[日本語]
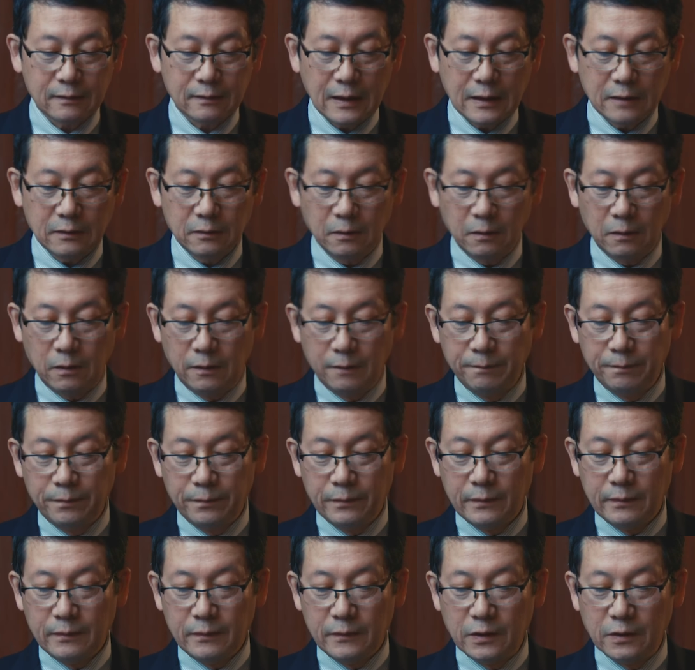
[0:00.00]
たと
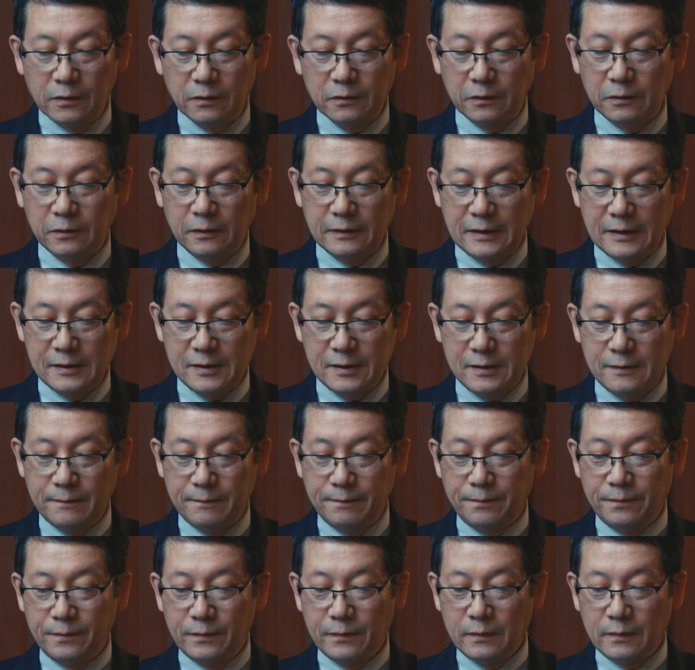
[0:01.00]
いうことです。